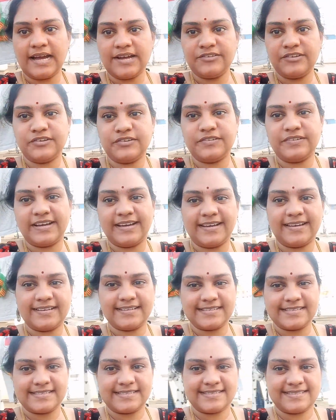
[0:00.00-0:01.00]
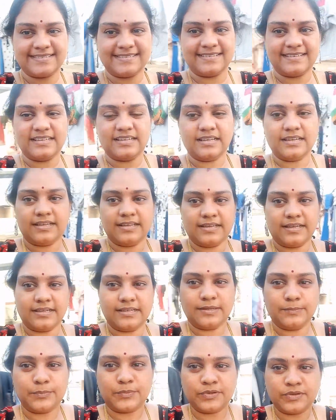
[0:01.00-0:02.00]
వ్యూవర్స్
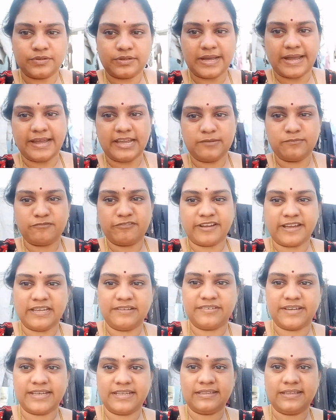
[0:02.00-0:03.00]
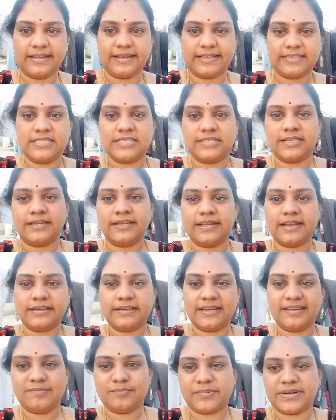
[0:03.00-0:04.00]
ఇప్పుడు టైం ఫైవ్ అయింది ఖచ్చితంగా
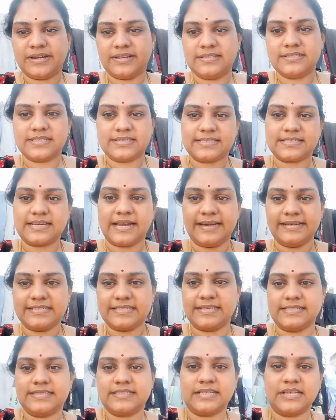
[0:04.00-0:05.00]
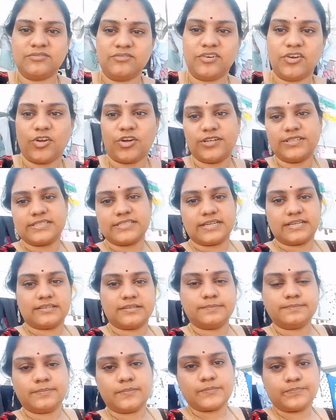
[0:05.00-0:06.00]
నేను ఇప్పటి నుంచి స్టార్ట్ చేస్తున్నాను బ్లాగ్
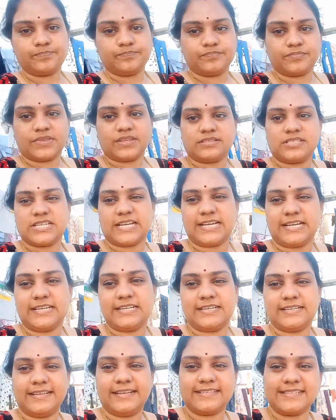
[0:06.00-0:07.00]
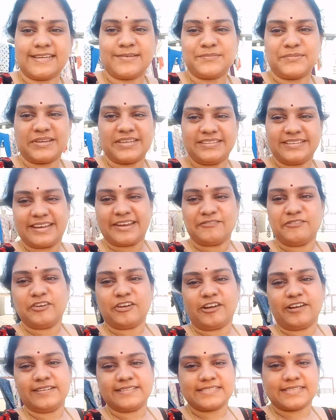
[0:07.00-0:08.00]
చేయటం చాలా డేస్ అయిపోయింది నేను
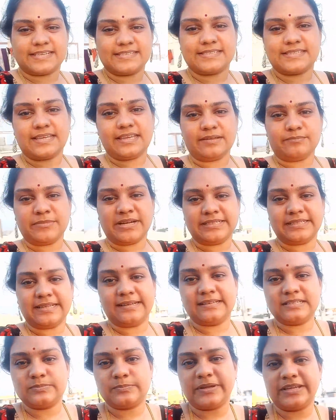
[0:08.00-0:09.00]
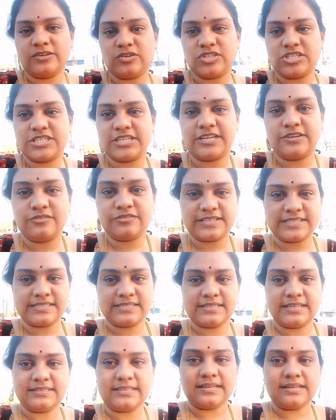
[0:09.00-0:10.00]
బ్లాగ్ చేసి మా టెర్రస్ పైకి వచ్చాను
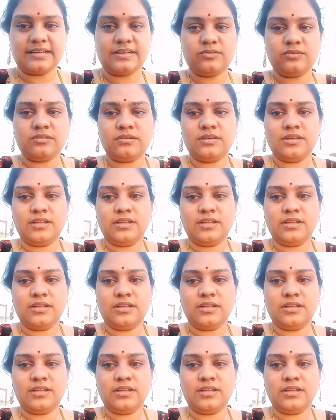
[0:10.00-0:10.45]
ఫస్ట్ అయితే నేను